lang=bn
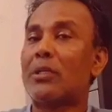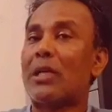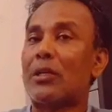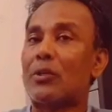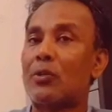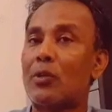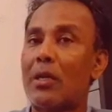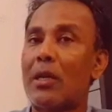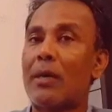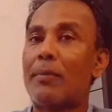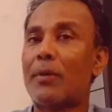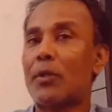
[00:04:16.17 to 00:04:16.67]
যে
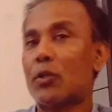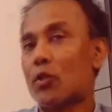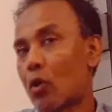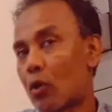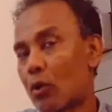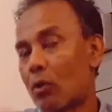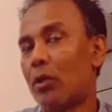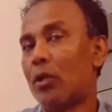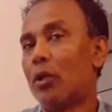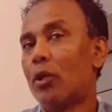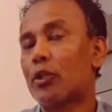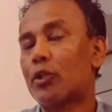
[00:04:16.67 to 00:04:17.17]
আসলে আমরা
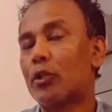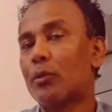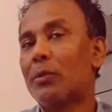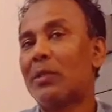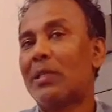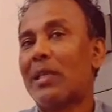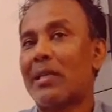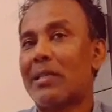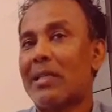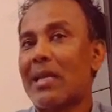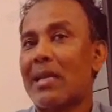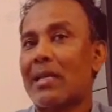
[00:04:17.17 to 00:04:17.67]
সকলে
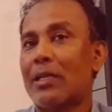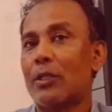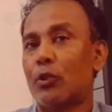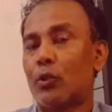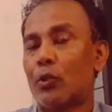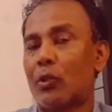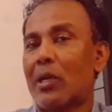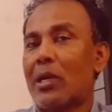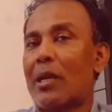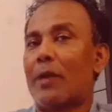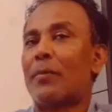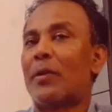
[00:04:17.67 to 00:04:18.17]
অসুবিধায় থাকি
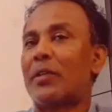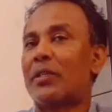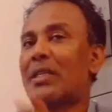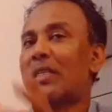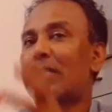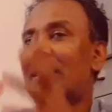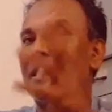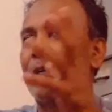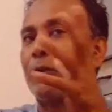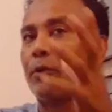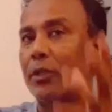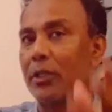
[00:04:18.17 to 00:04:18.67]
সুতরাং আমরা
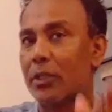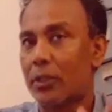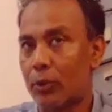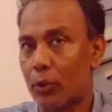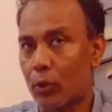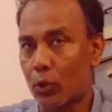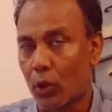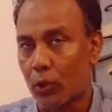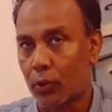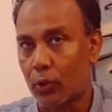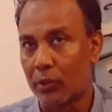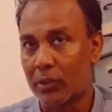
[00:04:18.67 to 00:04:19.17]
চেষ্টা করি কিছু
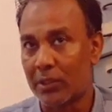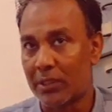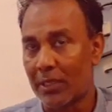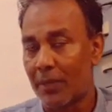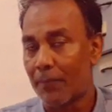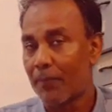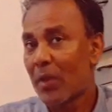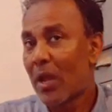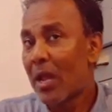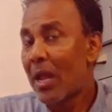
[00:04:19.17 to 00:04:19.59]
তথ্য দিতে